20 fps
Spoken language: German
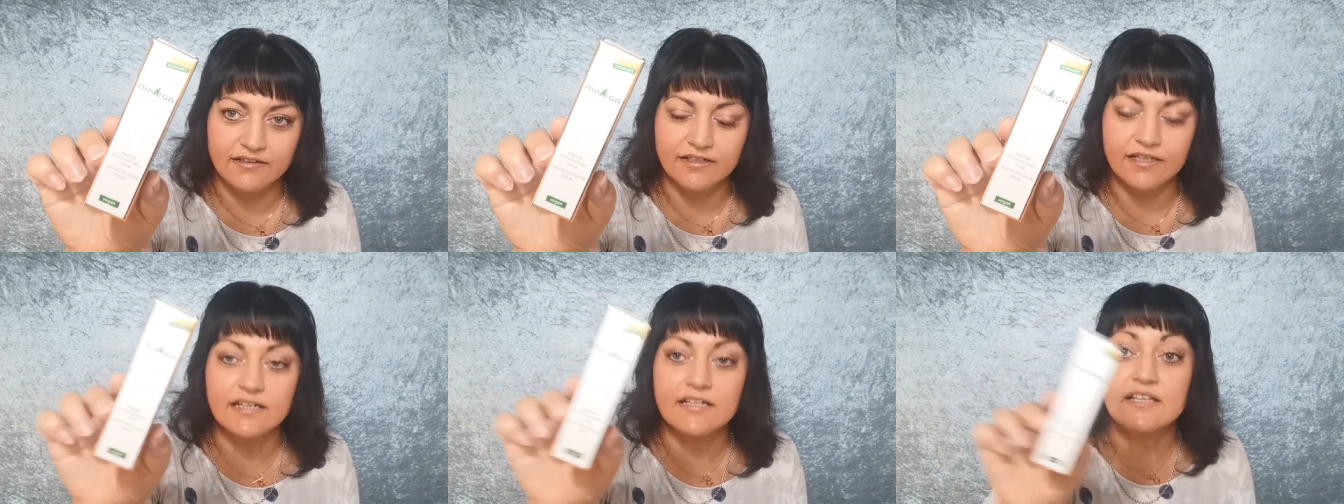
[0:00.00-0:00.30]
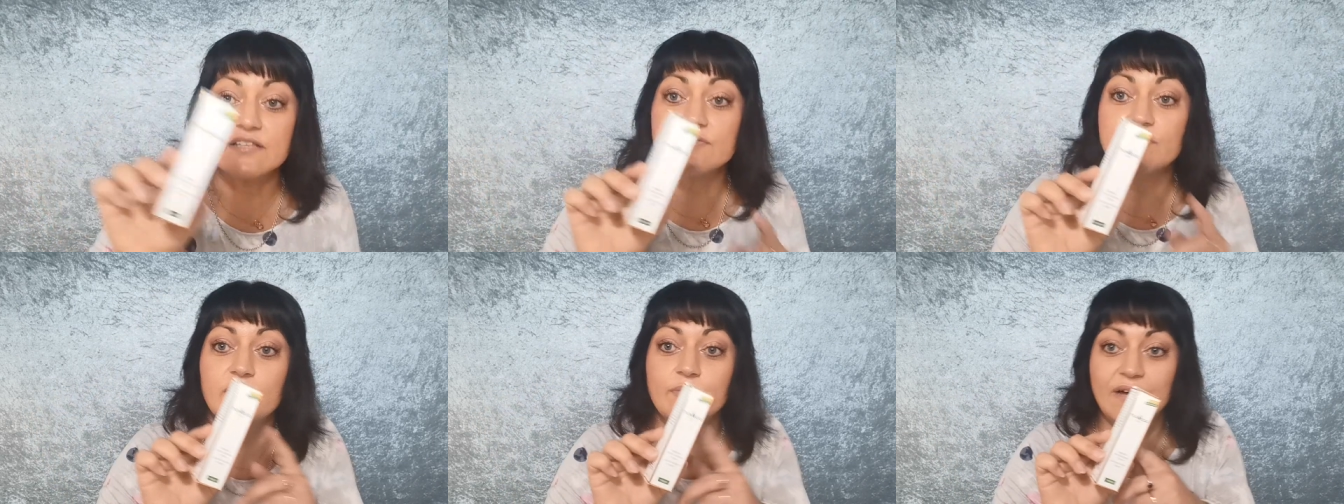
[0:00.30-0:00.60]
Ne,
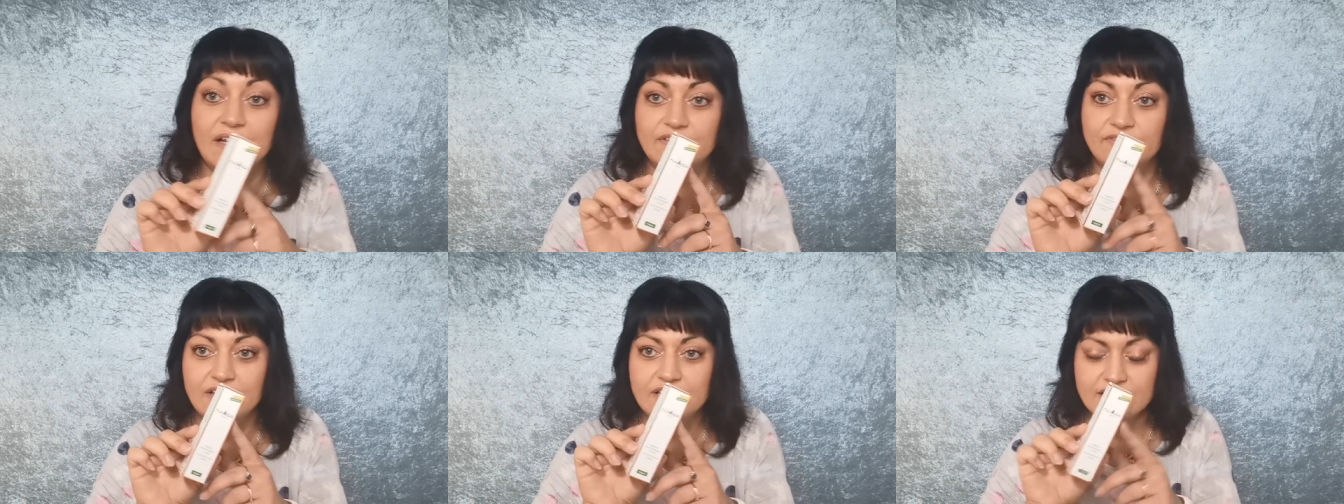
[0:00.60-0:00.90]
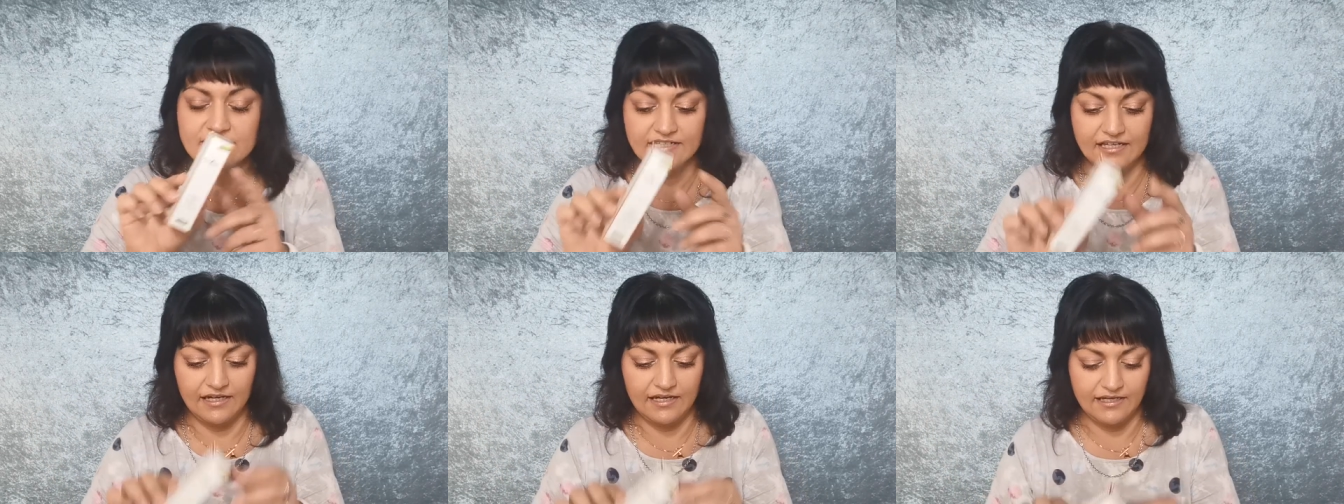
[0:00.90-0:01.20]
das war im
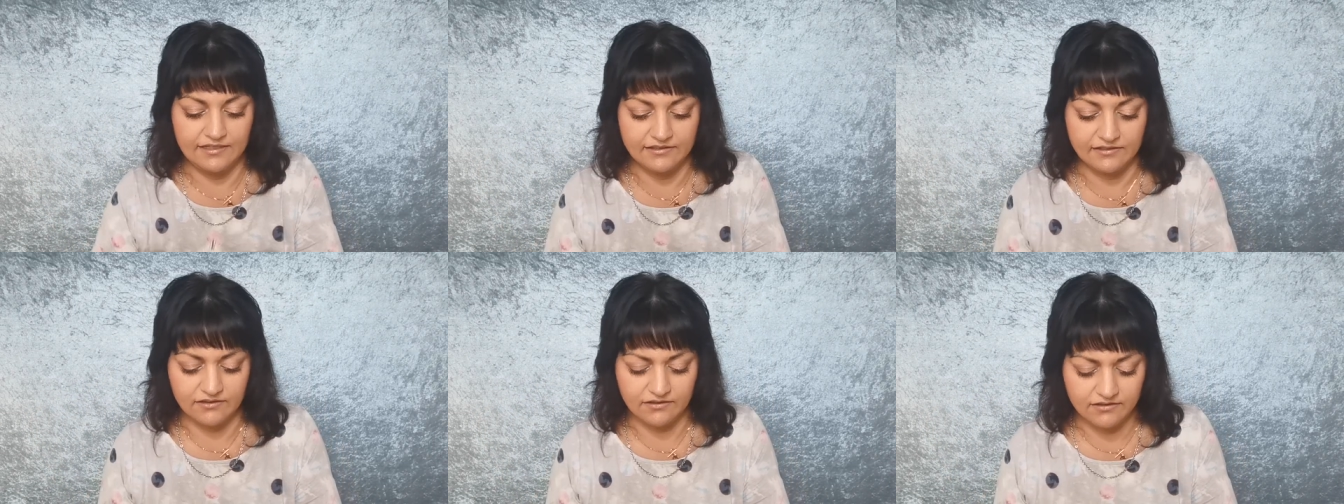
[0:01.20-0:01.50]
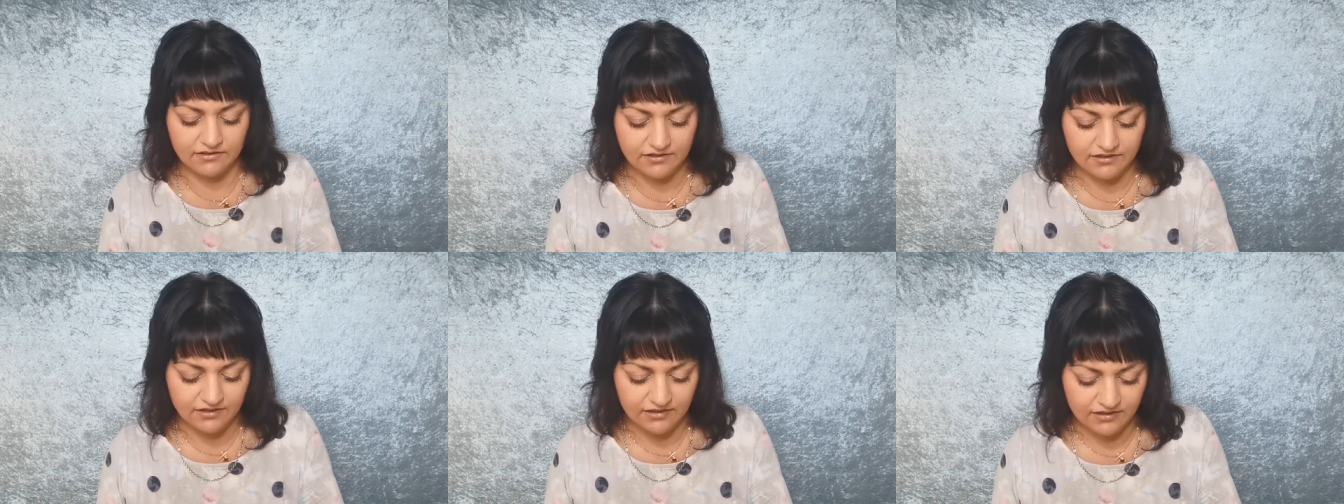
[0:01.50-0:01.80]

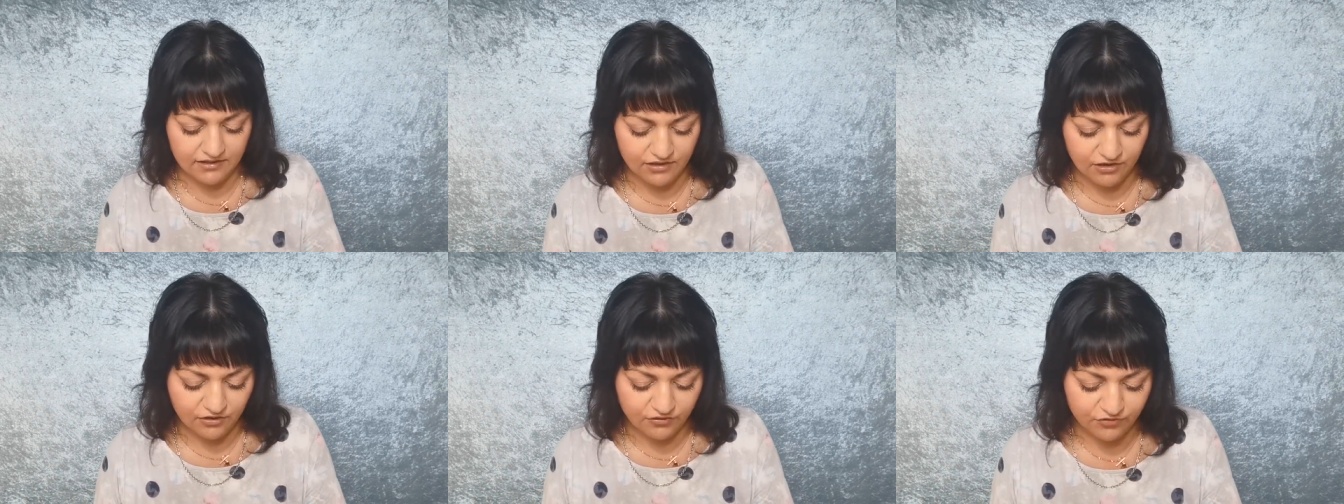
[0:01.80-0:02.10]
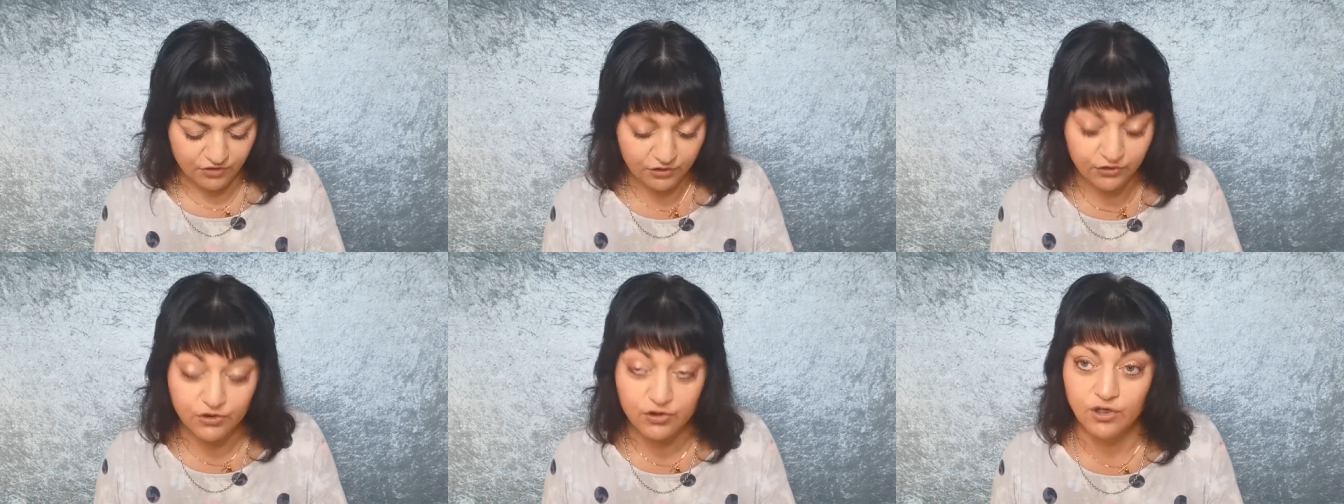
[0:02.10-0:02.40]
Adventskalender
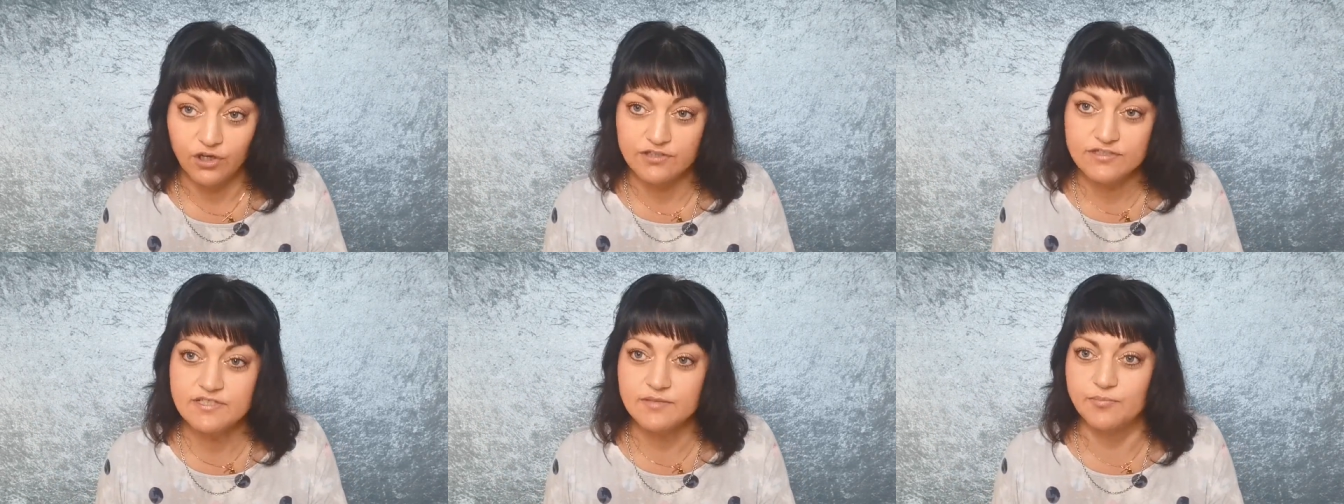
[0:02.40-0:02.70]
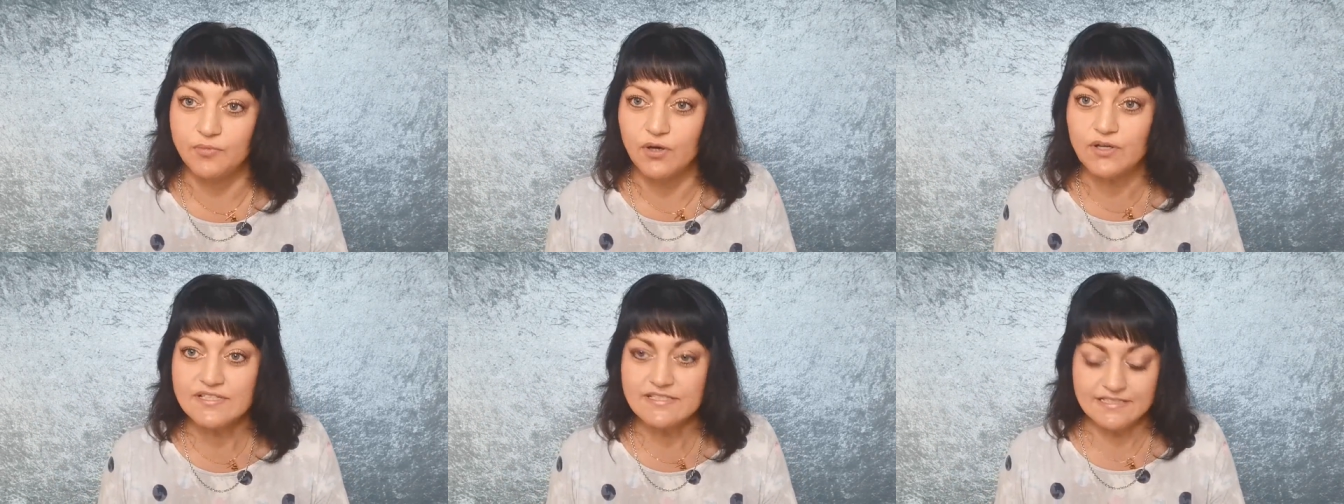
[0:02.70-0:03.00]
von
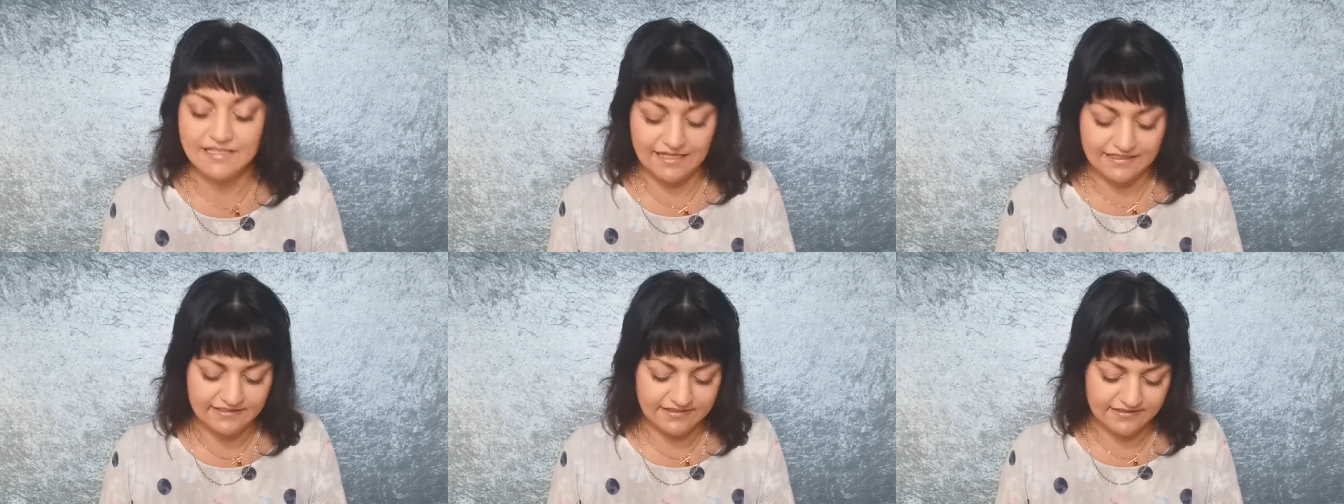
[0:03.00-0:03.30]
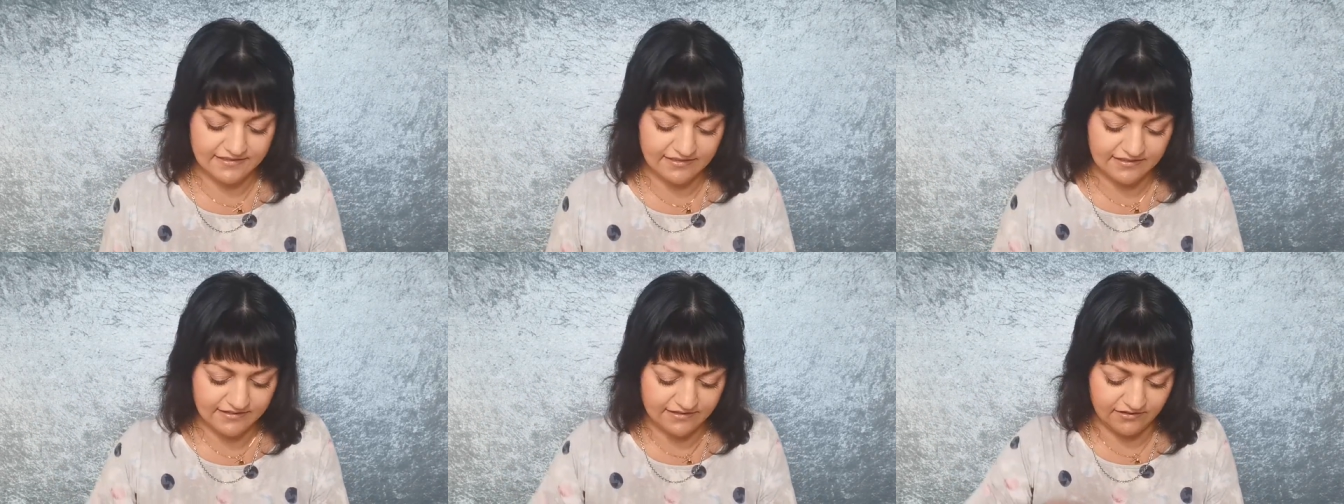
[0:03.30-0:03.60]
Glossybox
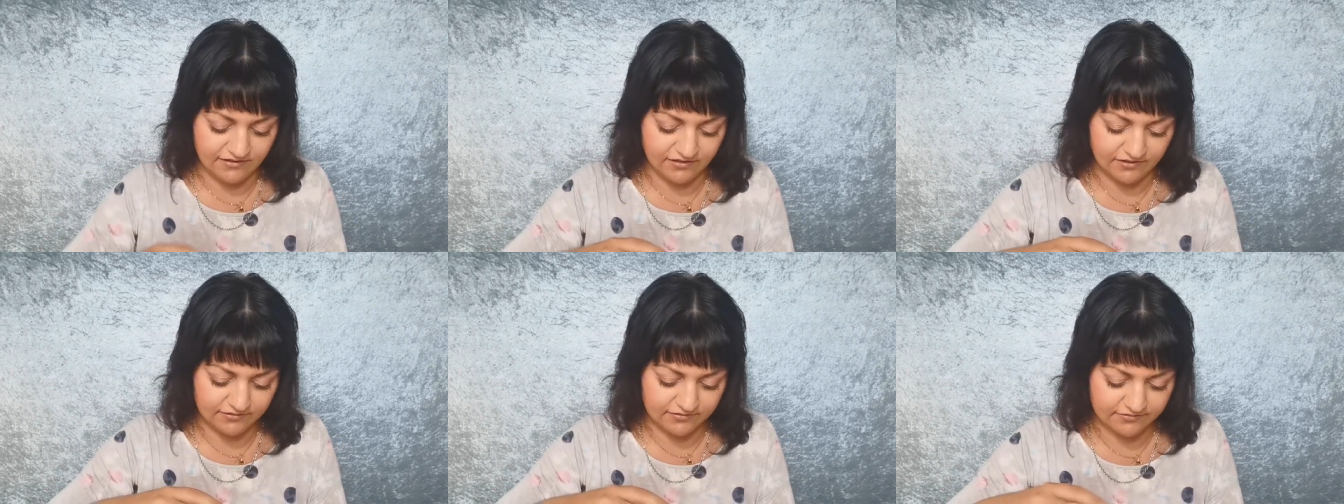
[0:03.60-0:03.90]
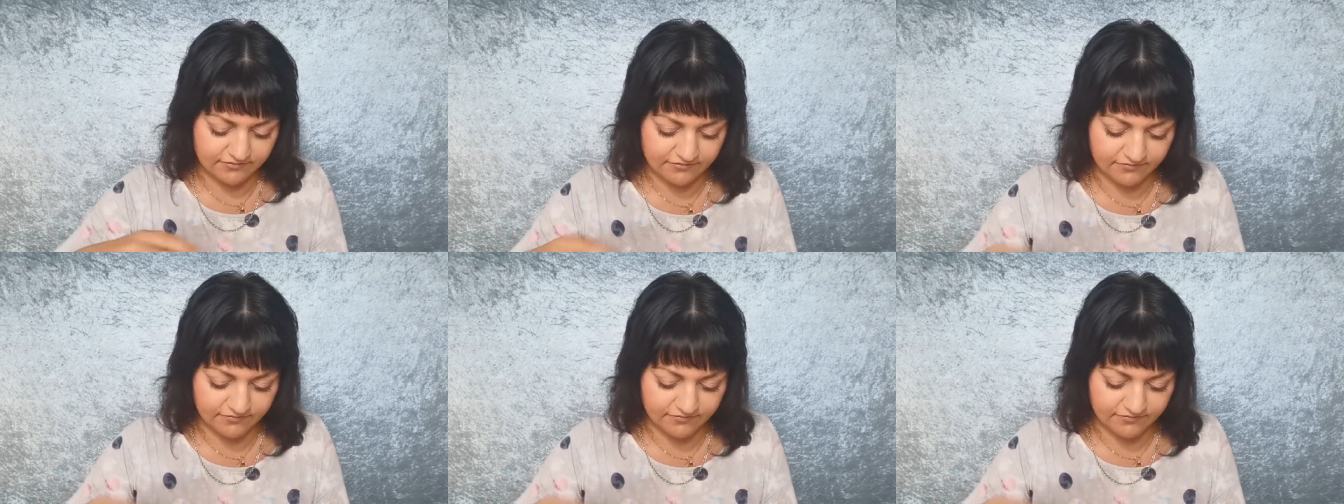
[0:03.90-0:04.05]
letztes Jahr.